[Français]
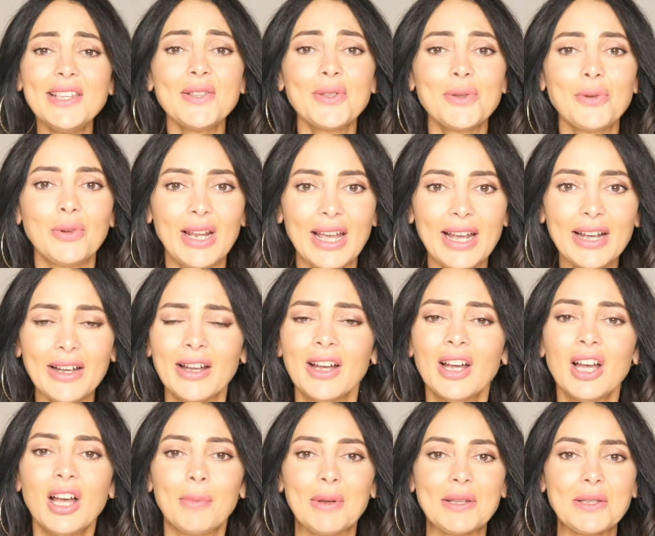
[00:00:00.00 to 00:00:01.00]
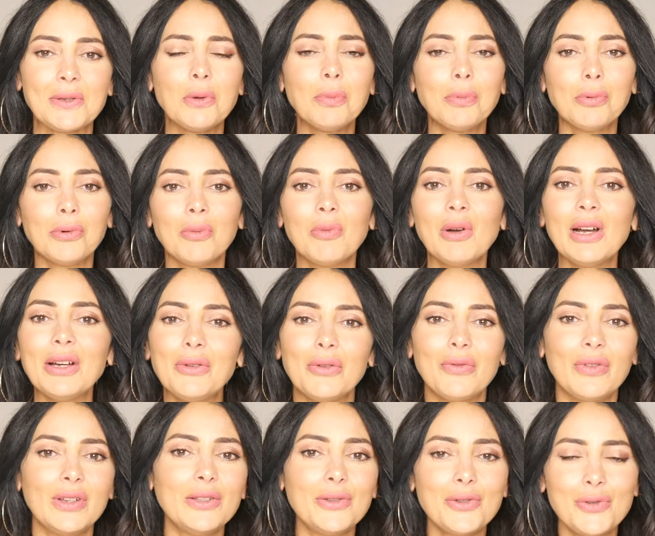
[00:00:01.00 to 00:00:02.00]
solaire parce que pour moi le
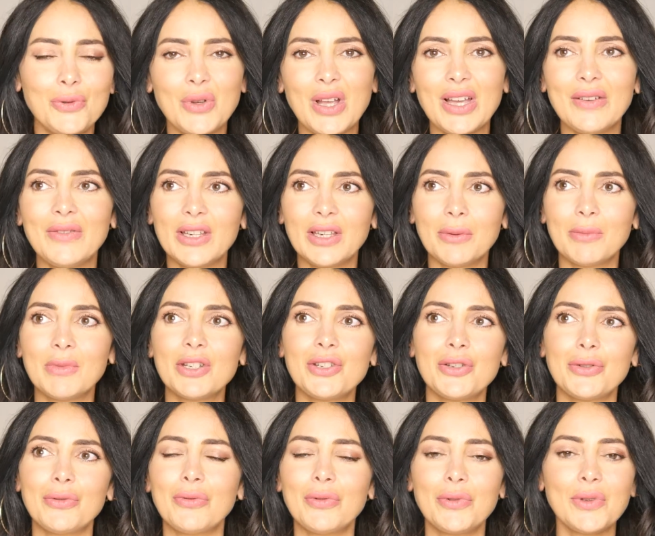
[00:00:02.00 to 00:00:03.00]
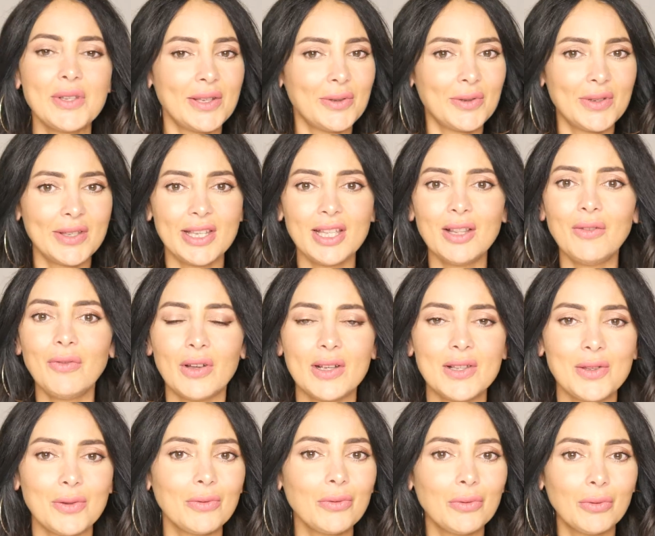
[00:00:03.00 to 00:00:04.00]
fait de jouer avec mes cheveux c'est aussi une
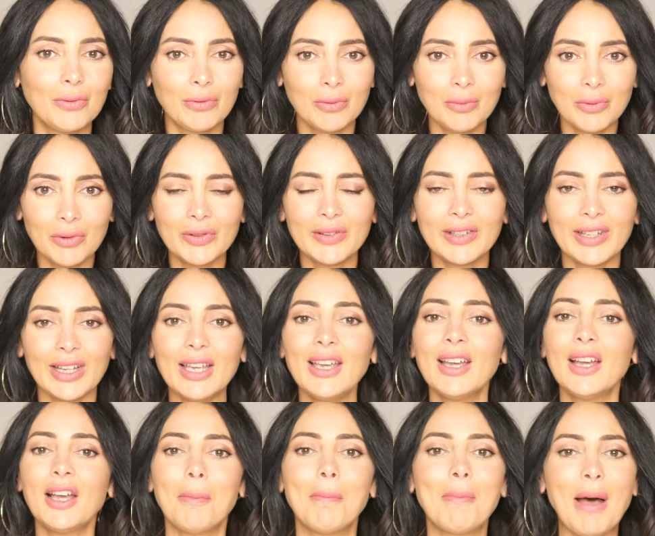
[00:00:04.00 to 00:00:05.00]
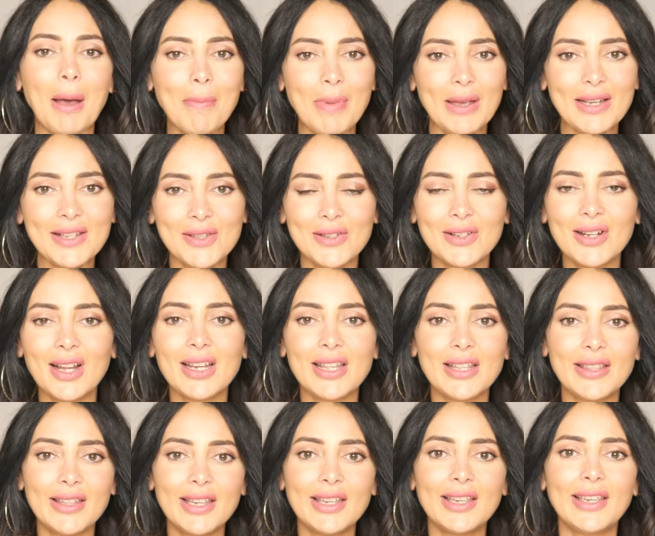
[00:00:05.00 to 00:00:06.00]
façon de vous montrer ma
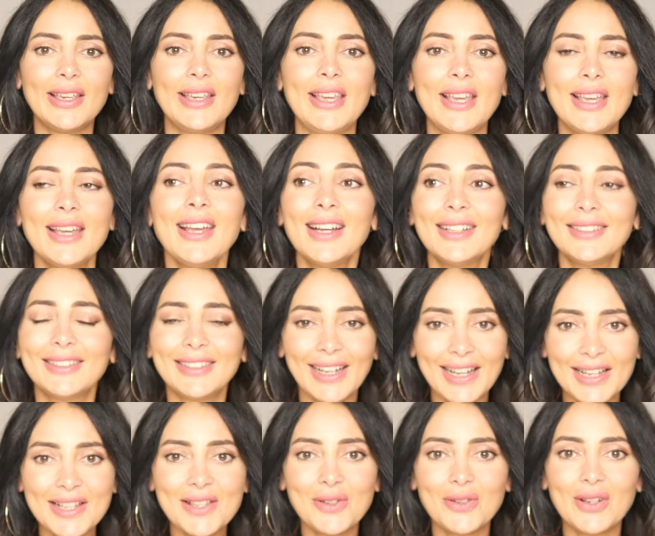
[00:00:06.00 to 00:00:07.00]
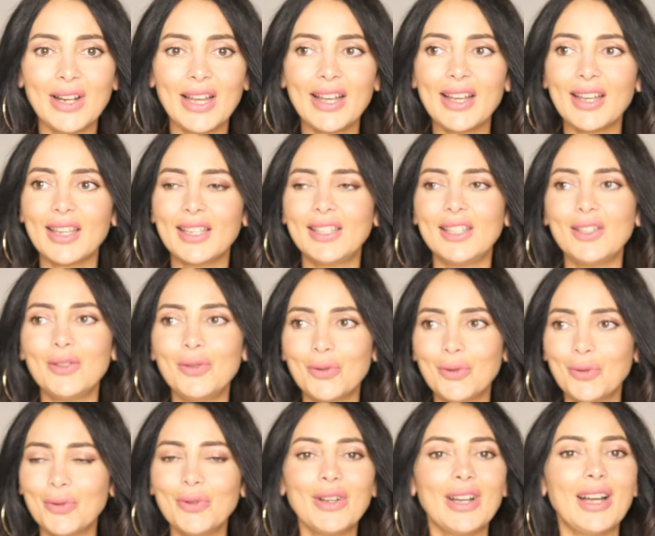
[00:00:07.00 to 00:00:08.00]
personnalité qui est très solaire et qui du
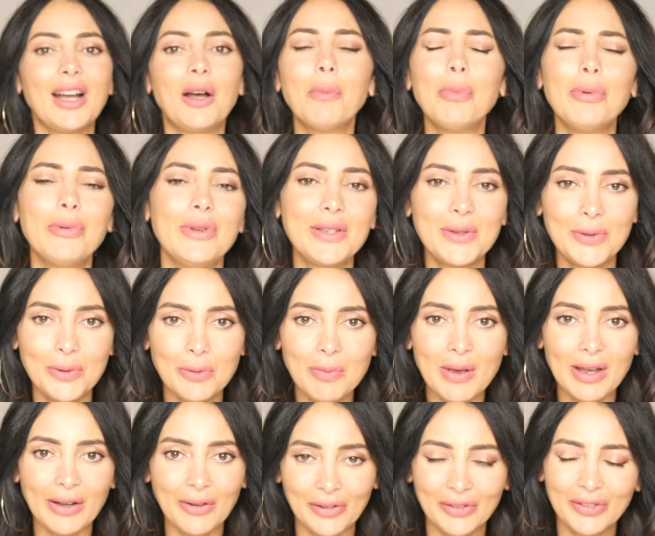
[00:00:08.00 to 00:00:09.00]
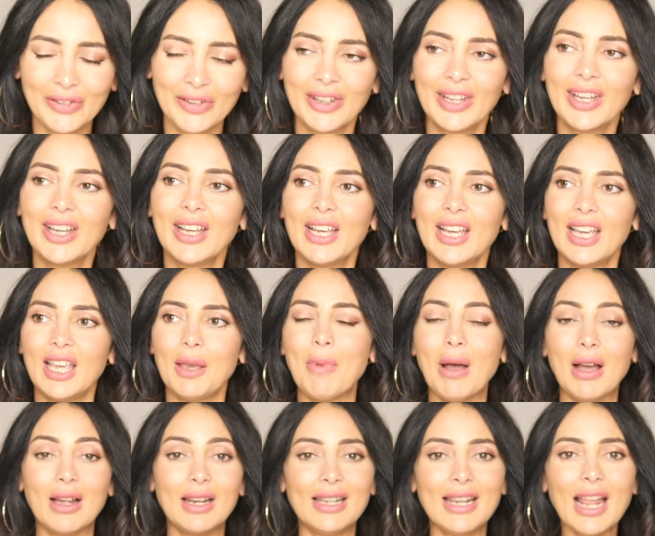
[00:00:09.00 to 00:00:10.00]
coup un peu exubérante. Et eh
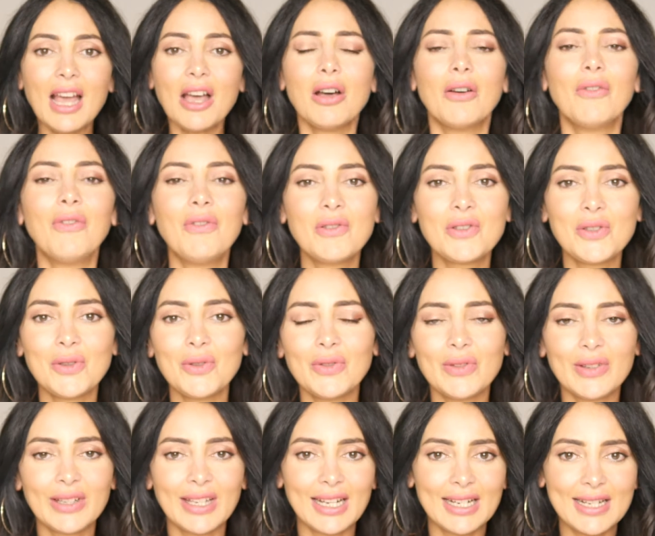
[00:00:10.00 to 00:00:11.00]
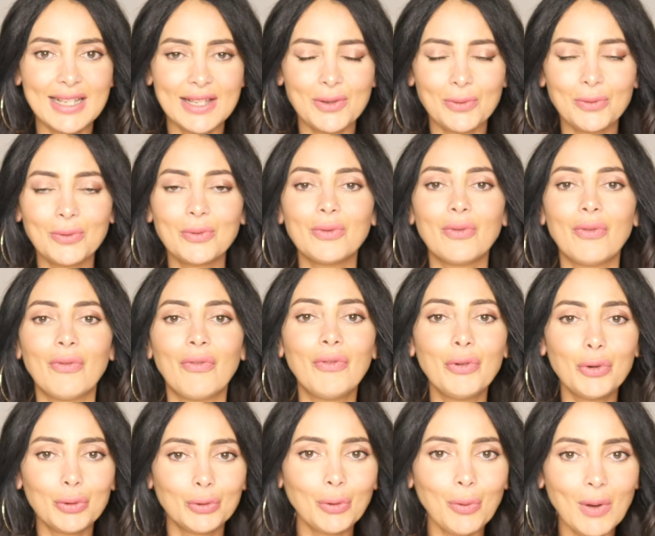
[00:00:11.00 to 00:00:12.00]
bah ben, là en fonction de quels sont
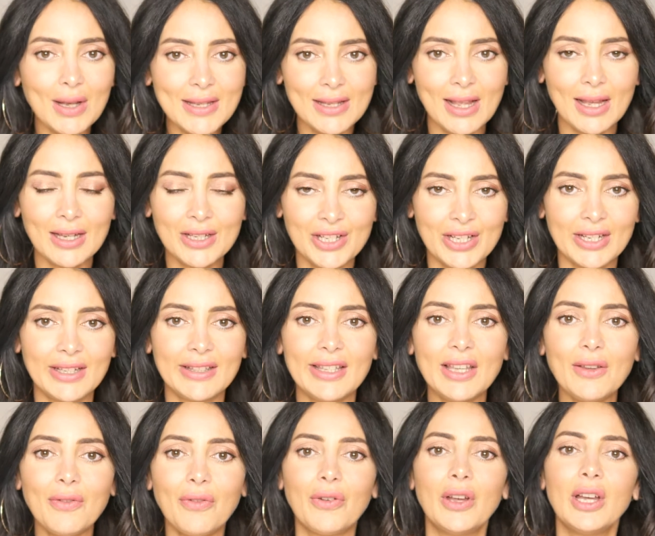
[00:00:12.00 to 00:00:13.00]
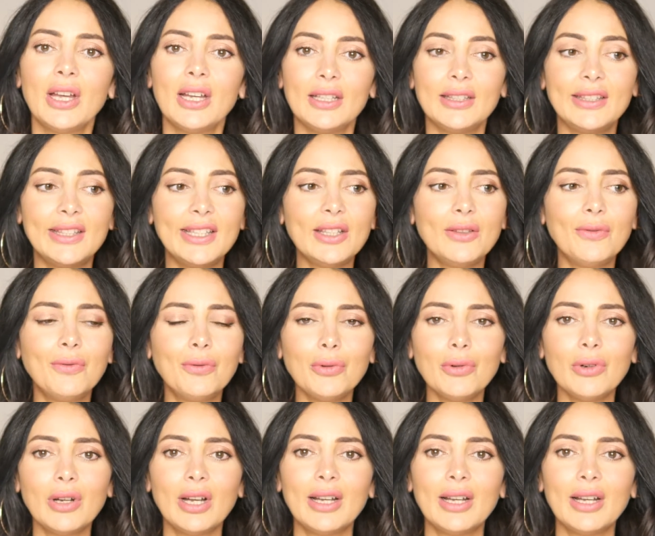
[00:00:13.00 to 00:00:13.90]
vos trois adjectifs, dites-vous